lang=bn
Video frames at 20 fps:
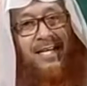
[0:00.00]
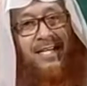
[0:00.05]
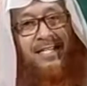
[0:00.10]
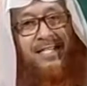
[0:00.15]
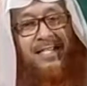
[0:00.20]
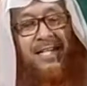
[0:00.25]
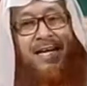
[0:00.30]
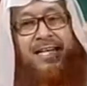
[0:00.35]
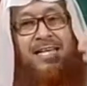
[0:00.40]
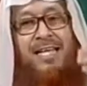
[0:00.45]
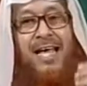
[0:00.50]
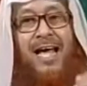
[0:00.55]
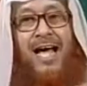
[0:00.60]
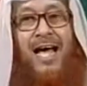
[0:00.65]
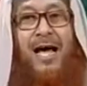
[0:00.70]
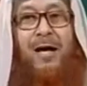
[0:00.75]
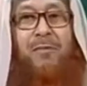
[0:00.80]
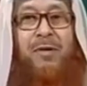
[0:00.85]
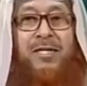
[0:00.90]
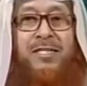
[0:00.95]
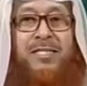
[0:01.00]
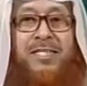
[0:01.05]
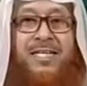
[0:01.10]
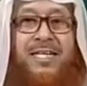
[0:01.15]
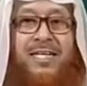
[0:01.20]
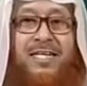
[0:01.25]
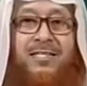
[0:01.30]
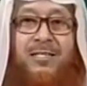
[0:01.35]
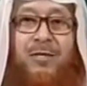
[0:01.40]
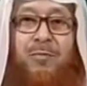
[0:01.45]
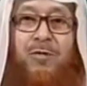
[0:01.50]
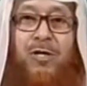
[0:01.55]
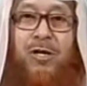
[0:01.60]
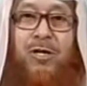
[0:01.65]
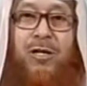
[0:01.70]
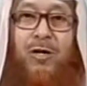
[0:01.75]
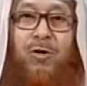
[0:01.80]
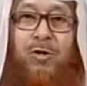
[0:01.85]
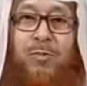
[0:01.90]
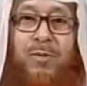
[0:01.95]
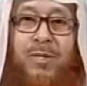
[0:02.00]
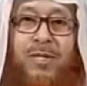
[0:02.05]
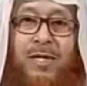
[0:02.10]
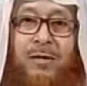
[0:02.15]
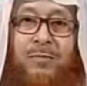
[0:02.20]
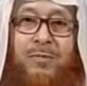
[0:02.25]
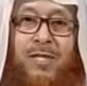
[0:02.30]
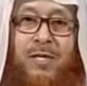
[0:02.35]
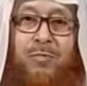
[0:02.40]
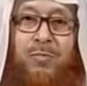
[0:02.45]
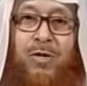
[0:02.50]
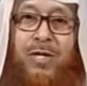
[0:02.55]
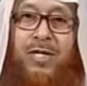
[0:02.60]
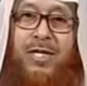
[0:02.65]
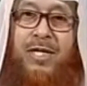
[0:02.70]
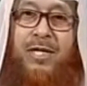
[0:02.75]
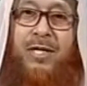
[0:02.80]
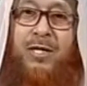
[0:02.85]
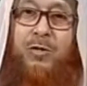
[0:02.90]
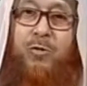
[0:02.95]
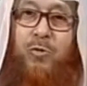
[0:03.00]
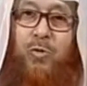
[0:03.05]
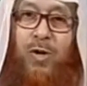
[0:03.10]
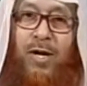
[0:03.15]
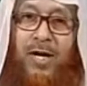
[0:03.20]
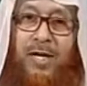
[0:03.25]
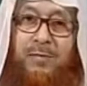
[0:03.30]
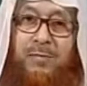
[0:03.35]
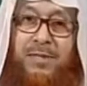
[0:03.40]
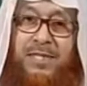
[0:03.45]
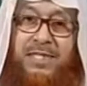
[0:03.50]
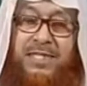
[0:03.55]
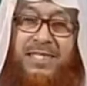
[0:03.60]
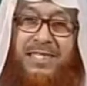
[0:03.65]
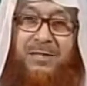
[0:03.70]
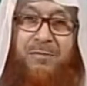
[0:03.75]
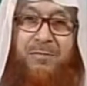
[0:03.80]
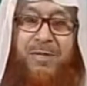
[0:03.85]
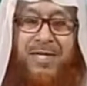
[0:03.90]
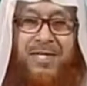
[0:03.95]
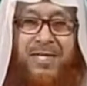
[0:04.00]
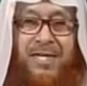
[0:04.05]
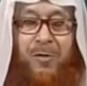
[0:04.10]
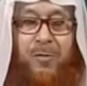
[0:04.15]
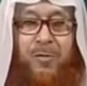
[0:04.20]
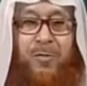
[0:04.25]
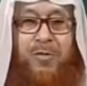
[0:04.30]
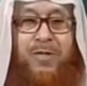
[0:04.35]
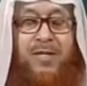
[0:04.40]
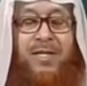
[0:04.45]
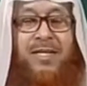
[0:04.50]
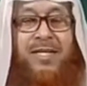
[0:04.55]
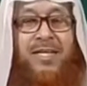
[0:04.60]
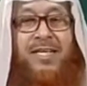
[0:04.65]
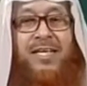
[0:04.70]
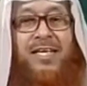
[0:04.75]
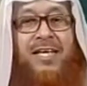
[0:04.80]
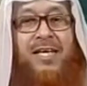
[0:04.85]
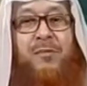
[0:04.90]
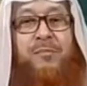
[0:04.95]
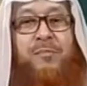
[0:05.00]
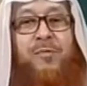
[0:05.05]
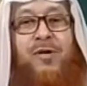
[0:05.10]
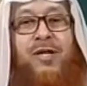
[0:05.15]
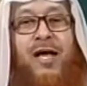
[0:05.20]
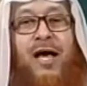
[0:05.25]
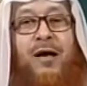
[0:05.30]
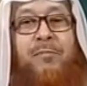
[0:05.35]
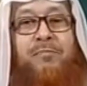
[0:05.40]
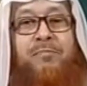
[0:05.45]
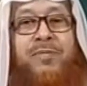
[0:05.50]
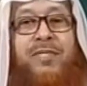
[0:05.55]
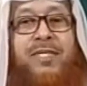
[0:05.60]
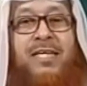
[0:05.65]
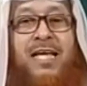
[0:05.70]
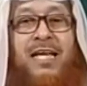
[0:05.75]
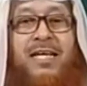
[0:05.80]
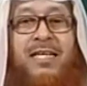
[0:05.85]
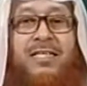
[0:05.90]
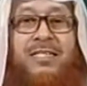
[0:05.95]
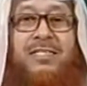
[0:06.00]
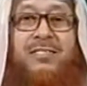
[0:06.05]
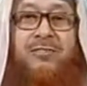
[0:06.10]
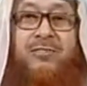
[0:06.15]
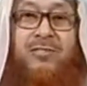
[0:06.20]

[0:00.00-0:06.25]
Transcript: এরপরে আপনি সামনে দাঁড়িয়ে গেলেন দাঁড়িয়ে আবার সেখানে আল্লাহ হলিমান হামিদার পরে দোয়া এবার তিনবার গেল